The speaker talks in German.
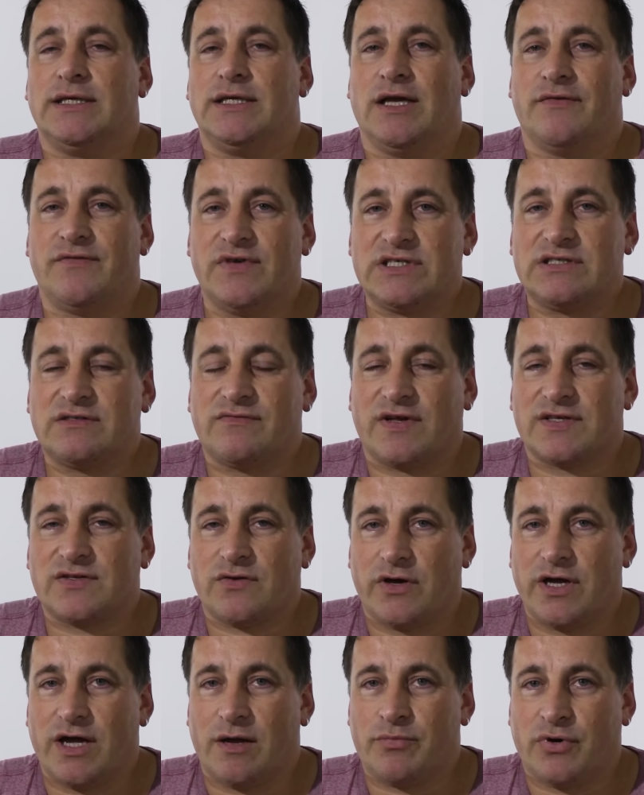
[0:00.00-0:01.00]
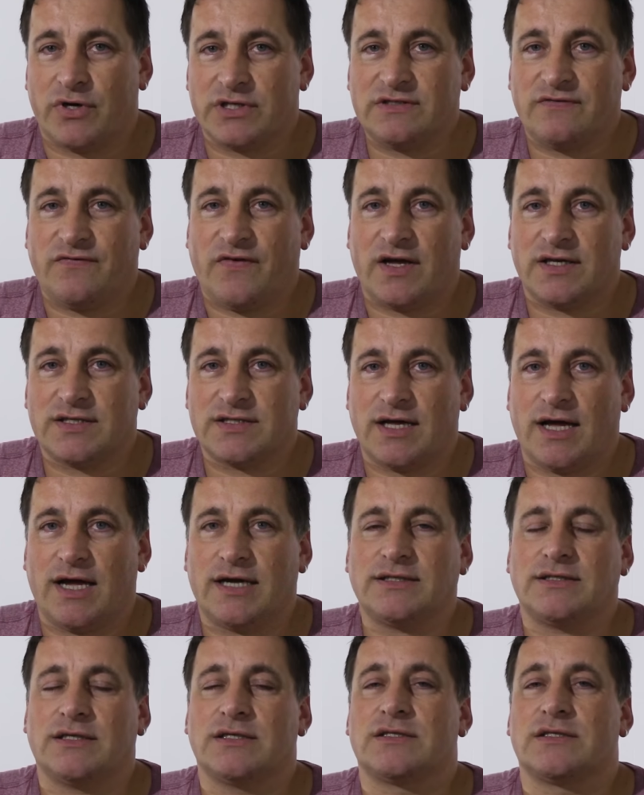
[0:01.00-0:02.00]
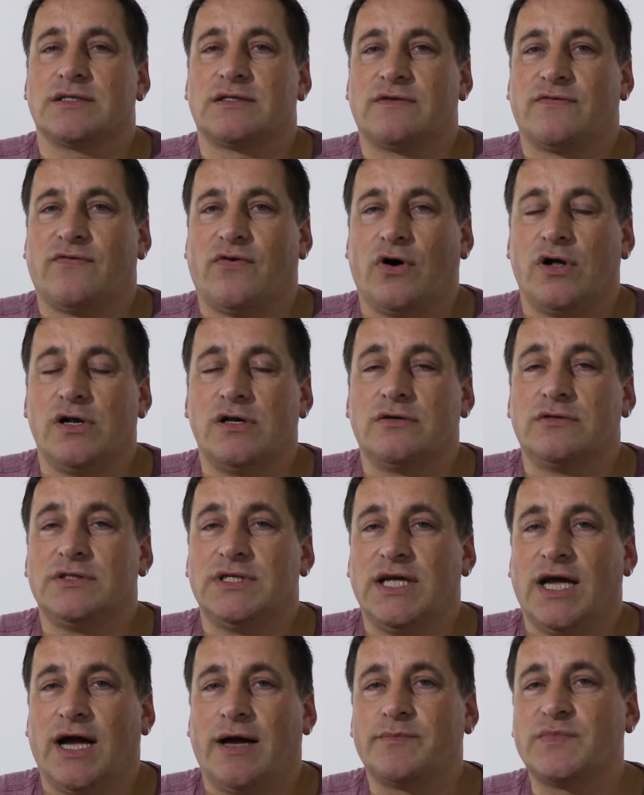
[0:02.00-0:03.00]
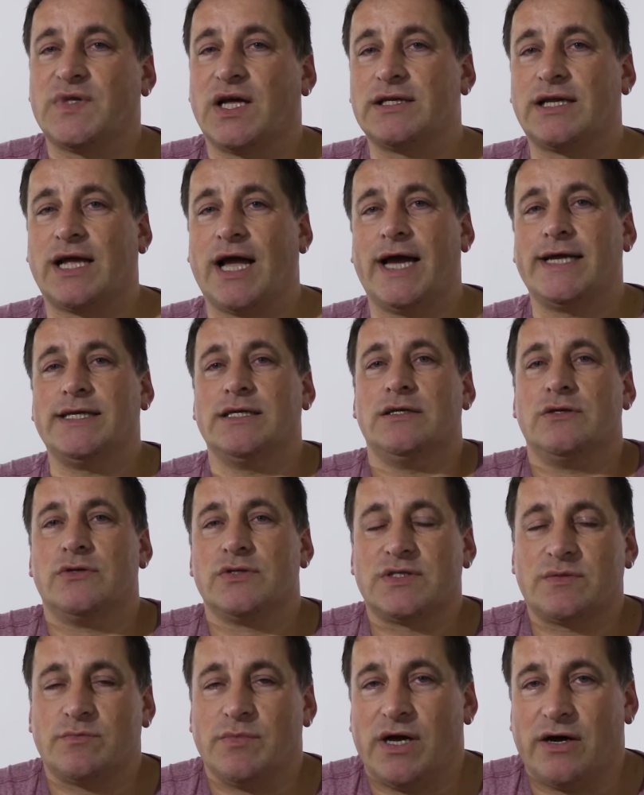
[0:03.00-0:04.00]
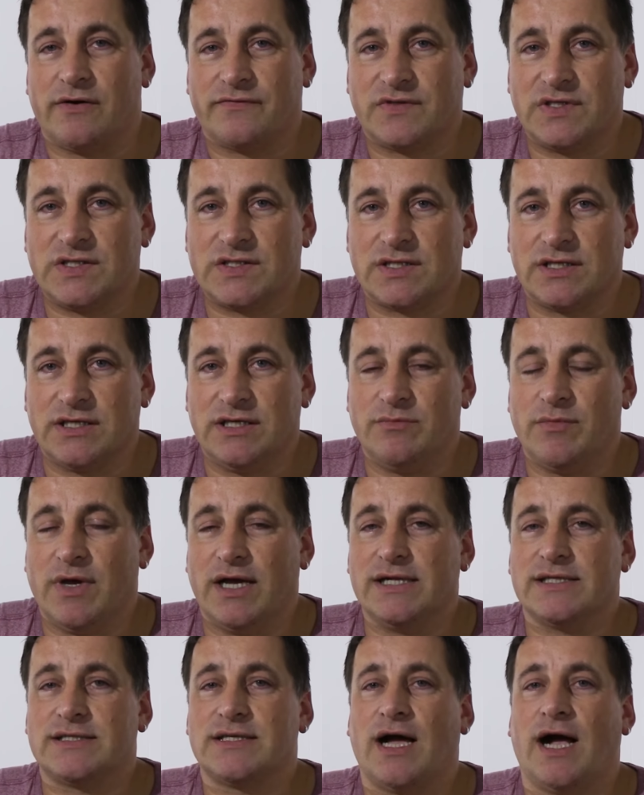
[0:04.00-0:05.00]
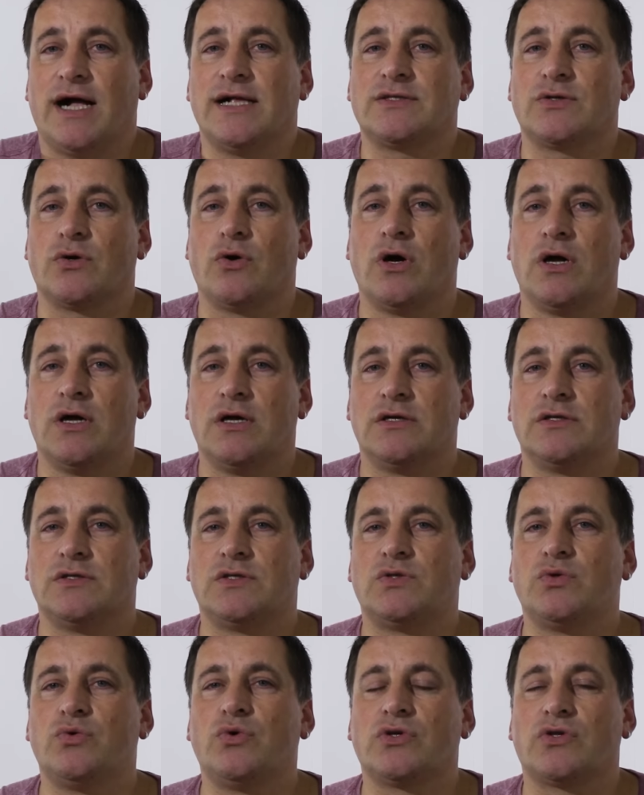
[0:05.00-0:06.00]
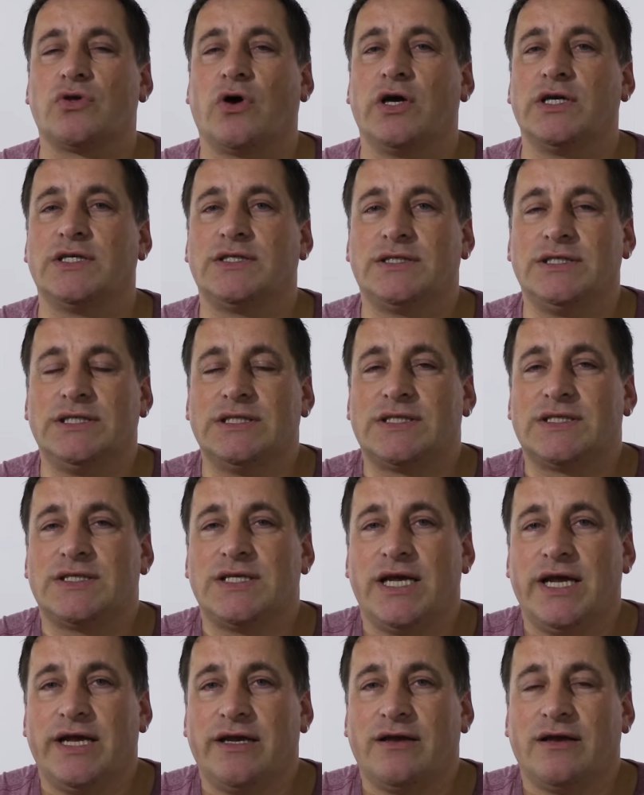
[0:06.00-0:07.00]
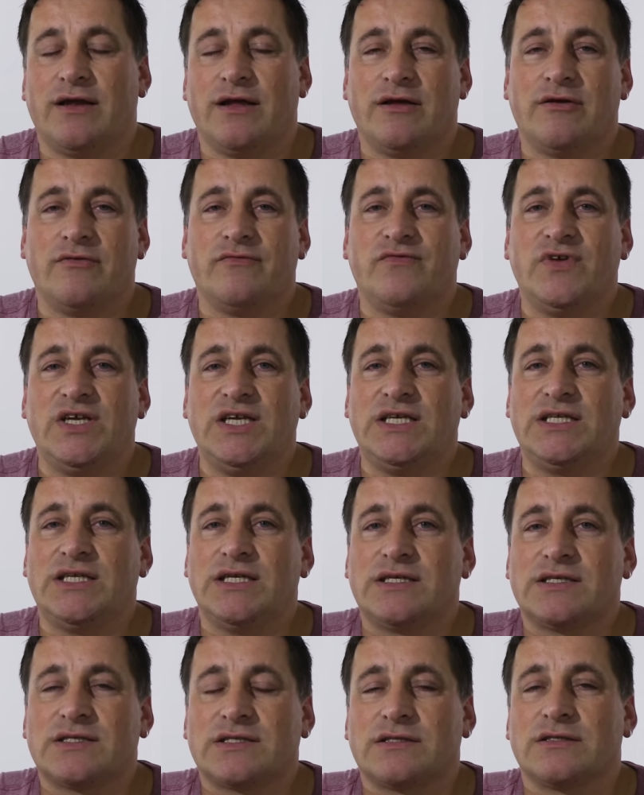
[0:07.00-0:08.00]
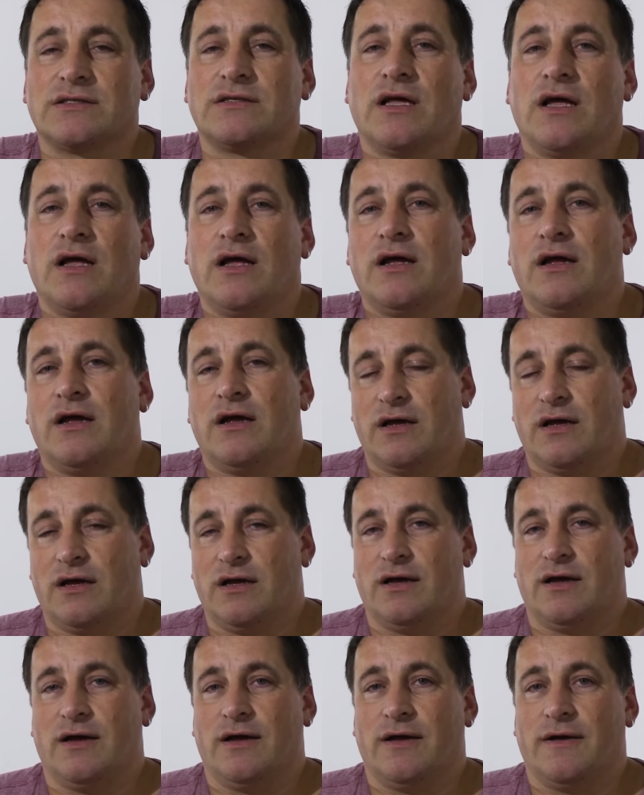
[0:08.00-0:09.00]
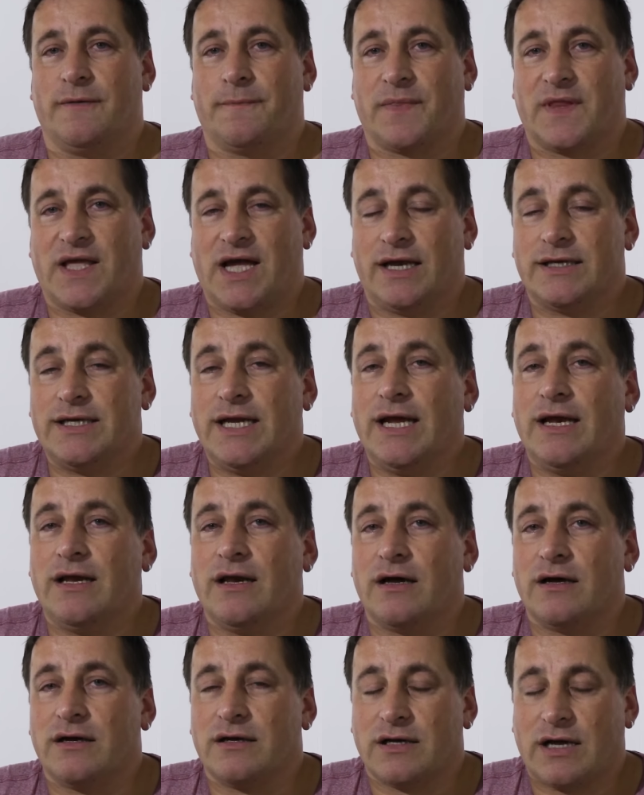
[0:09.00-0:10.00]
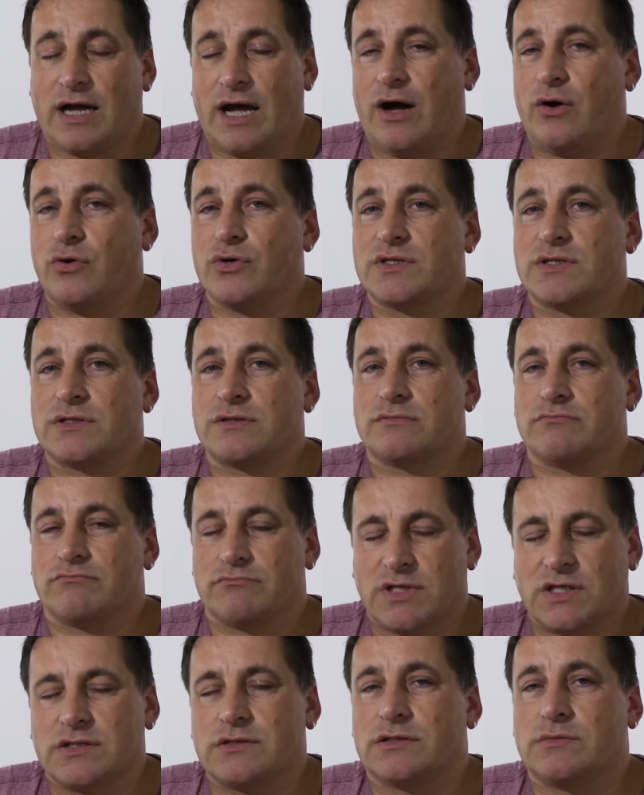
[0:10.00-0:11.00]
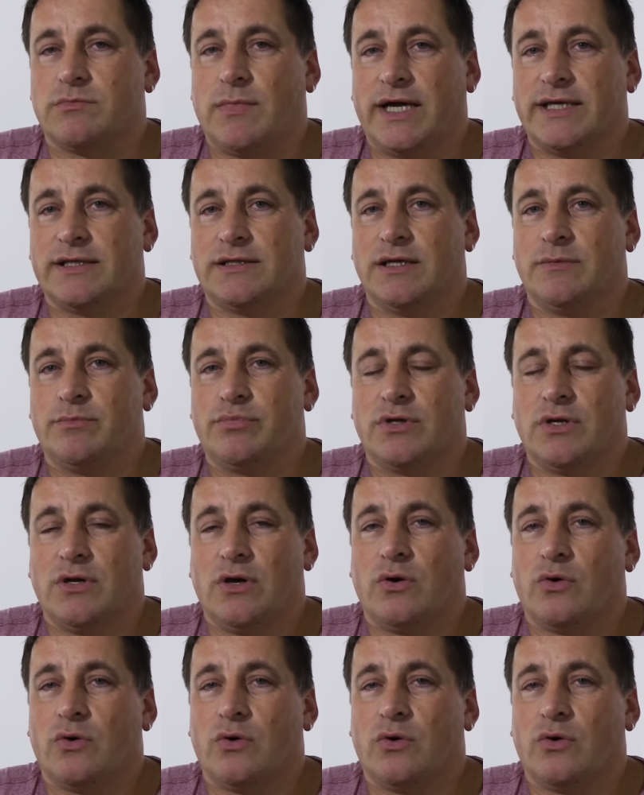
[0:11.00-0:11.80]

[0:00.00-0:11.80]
Ihr wisst, was euer Postfach sagt, es ist voll und ihr habt dann keine Lust mehr auf diese E-Mails. Also sucht euch die 10 wichtigsten äh, Kanäle raus, das ist mein Tipp.